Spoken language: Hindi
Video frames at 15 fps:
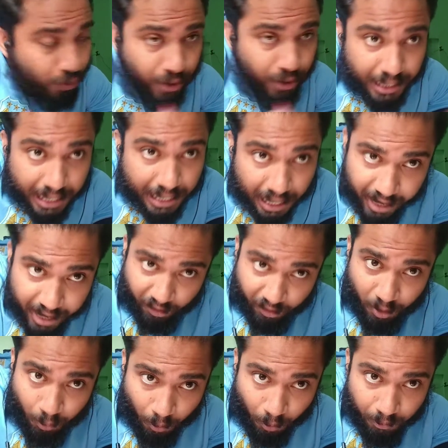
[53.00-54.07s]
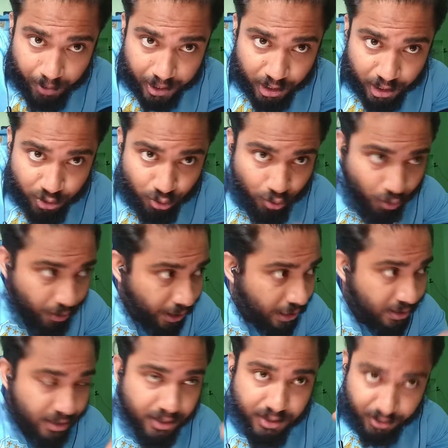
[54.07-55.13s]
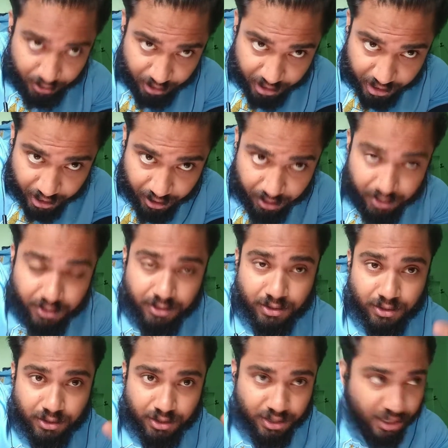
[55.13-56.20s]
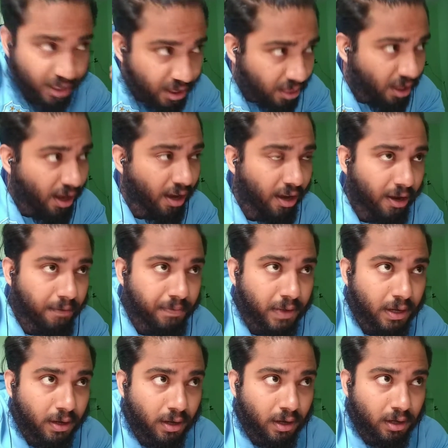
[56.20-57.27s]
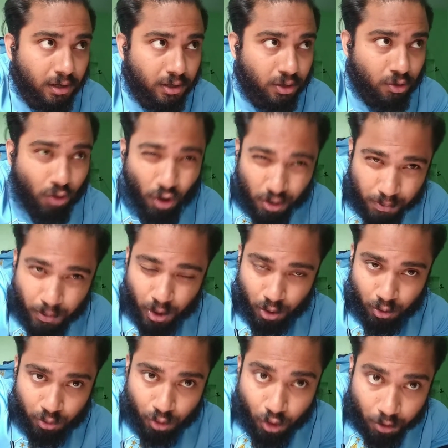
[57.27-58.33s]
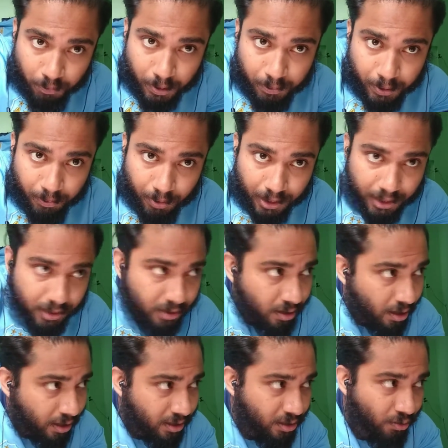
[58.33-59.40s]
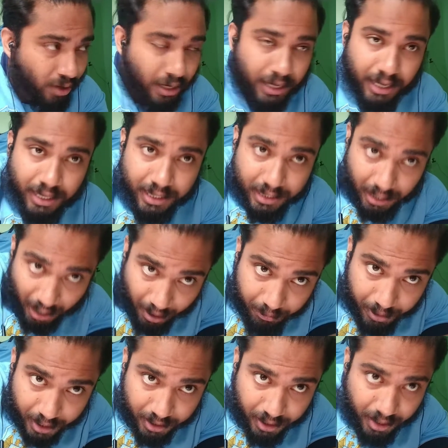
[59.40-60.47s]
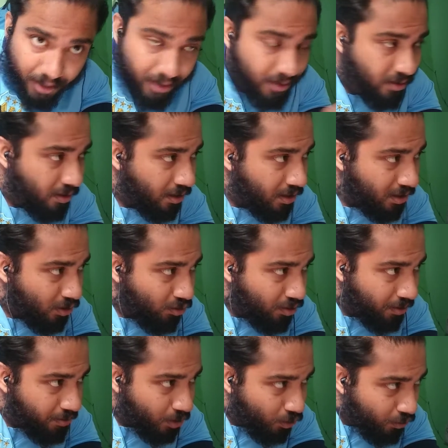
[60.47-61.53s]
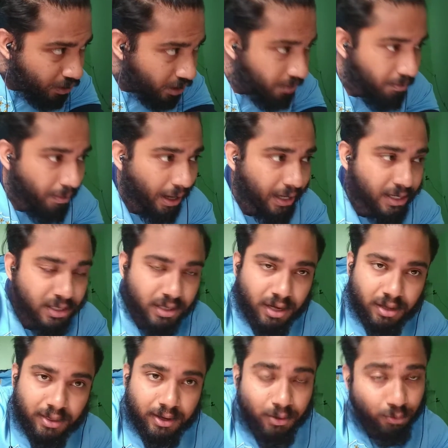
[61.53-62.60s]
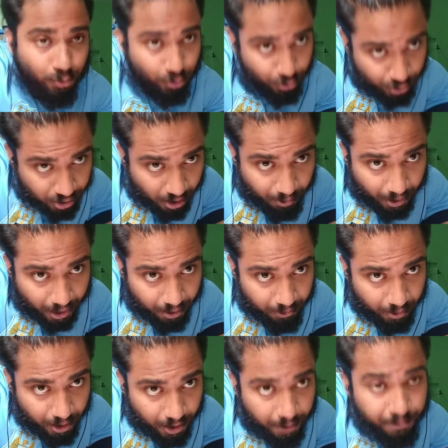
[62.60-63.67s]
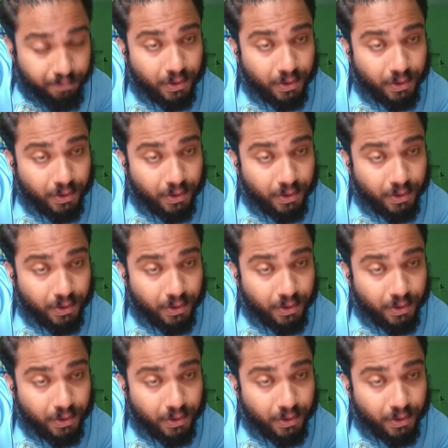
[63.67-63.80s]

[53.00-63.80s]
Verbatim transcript: रूटीन लाइफ है बॉम्बे की जो लोग कैसे जिन जीते हैं नॉर्मल लोग नॉर्मल पीपल किस तरह से उनका डेली काम रहता है किस तरह से वो सभी रूटीन मैनेज करते हैं उसके बारे में है